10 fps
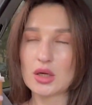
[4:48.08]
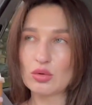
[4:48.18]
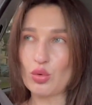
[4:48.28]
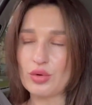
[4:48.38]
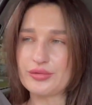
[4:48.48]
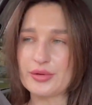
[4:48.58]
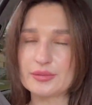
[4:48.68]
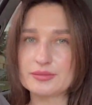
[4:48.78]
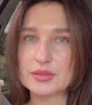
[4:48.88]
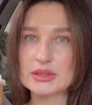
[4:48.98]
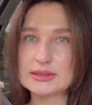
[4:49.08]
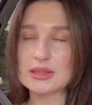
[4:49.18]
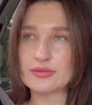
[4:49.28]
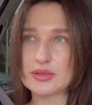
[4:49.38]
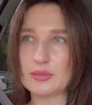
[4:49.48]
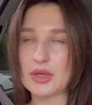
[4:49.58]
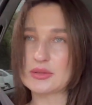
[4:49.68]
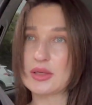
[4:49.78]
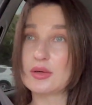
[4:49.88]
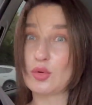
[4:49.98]
Кофе из
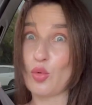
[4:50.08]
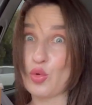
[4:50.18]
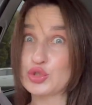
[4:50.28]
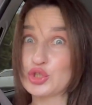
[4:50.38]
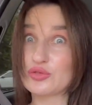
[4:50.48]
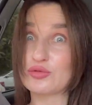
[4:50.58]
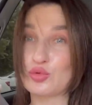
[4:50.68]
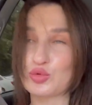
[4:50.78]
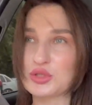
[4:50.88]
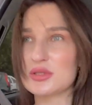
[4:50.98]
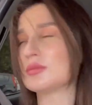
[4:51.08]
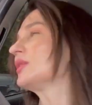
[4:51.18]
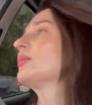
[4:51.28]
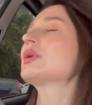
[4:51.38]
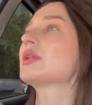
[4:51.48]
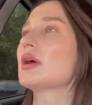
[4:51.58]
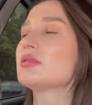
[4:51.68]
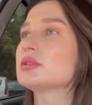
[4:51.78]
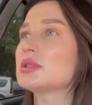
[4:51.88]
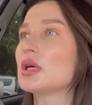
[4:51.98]
автомата очень вкусный. Мне
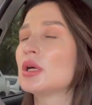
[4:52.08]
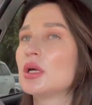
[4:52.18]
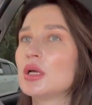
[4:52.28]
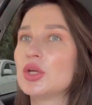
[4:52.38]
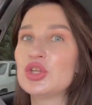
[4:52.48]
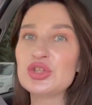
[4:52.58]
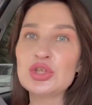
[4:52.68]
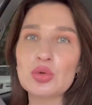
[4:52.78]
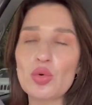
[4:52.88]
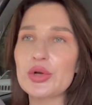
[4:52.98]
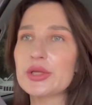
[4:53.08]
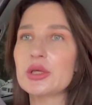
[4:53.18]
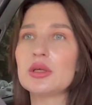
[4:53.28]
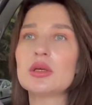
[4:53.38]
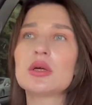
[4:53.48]
понравился. Не горький,